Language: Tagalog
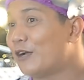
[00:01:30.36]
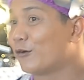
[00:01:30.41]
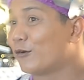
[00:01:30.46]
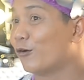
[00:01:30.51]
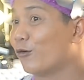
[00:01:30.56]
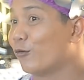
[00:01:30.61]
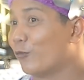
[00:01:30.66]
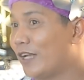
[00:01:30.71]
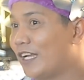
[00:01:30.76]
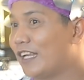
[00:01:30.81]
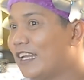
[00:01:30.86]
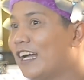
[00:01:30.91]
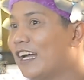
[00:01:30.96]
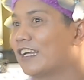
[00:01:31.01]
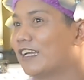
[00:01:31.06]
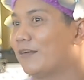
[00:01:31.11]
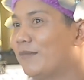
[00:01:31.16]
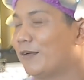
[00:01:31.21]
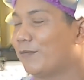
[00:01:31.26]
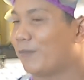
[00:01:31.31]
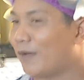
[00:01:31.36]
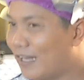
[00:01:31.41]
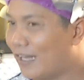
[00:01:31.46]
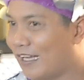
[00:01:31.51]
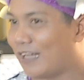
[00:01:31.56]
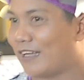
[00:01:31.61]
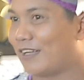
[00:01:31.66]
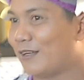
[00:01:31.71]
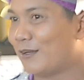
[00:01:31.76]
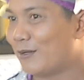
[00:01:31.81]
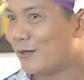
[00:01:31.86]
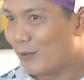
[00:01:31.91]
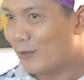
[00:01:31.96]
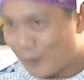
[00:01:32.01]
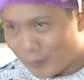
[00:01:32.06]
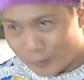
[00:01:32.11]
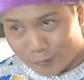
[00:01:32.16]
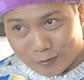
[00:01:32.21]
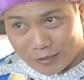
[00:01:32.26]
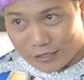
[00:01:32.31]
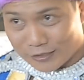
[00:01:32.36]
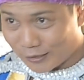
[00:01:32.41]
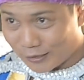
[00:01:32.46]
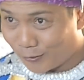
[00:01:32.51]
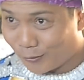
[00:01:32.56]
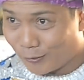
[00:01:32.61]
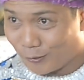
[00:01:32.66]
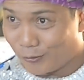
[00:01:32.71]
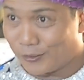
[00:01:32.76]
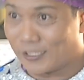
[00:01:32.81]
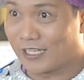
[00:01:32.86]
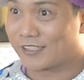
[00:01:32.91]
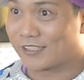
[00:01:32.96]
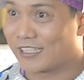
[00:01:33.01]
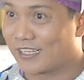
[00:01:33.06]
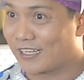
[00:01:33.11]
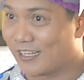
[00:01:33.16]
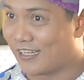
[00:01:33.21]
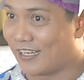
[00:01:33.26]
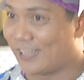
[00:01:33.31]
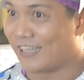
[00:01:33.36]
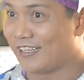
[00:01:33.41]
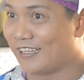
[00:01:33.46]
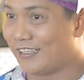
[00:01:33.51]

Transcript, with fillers: kung wig lang naman pala yung nasa ulo niyang taglay.